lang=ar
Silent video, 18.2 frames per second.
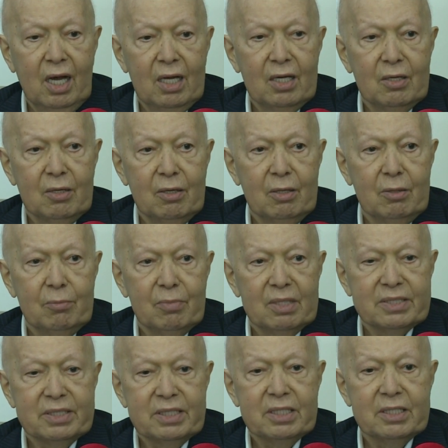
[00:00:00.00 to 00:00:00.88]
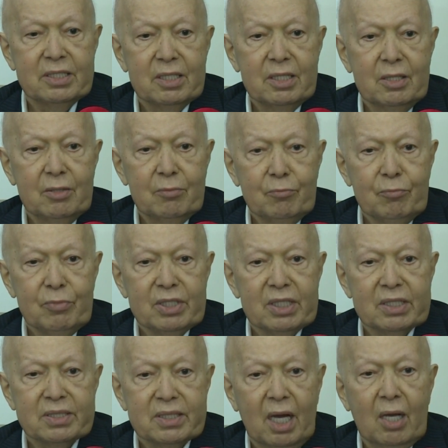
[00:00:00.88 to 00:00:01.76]
المزيد
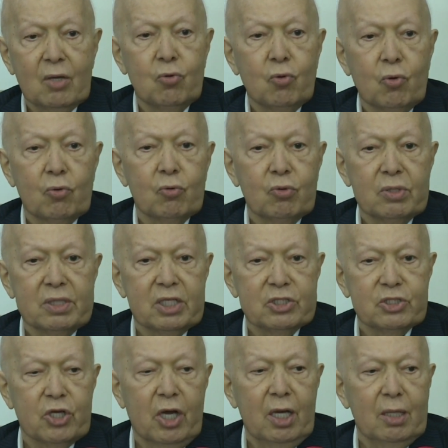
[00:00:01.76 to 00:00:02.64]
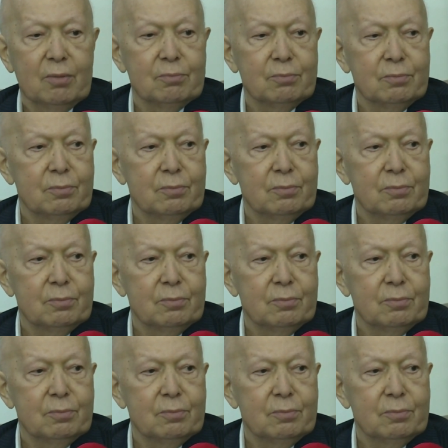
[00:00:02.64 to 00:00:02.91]
من التألق والنجاح